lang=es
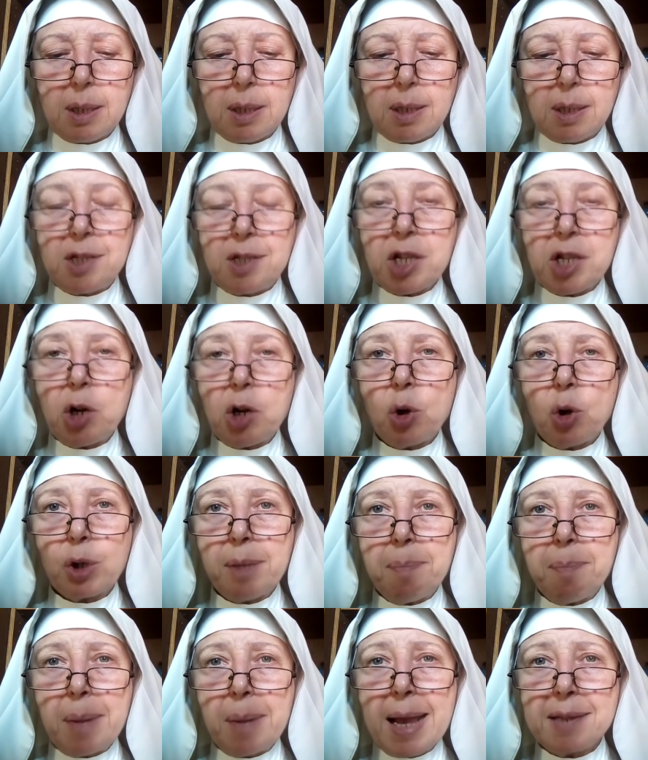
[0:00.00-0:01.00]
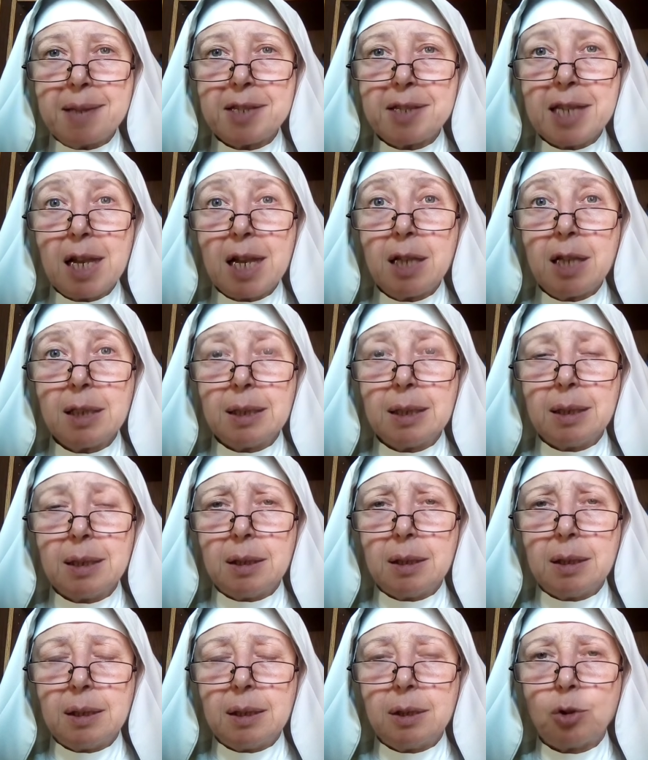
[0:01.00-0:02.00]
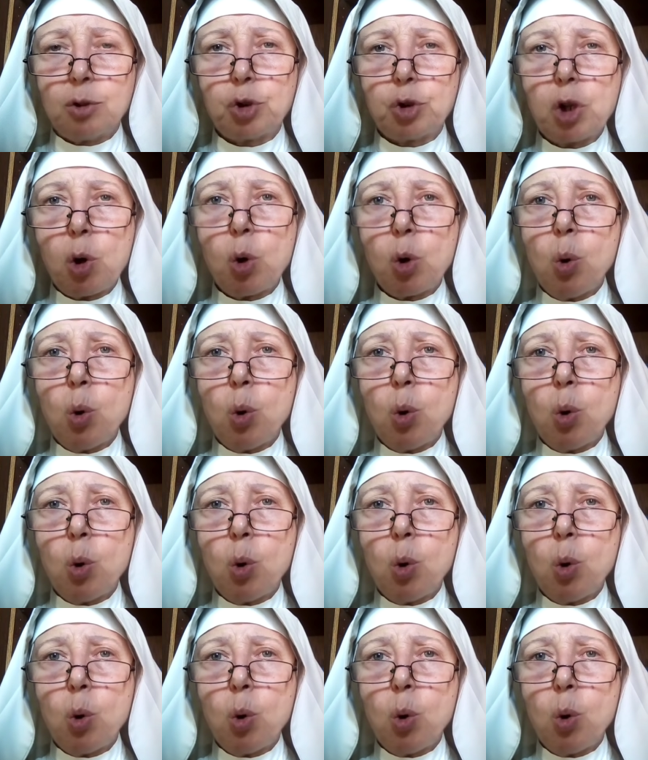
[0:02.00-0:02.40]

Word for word: y se lo reemplaza o se lo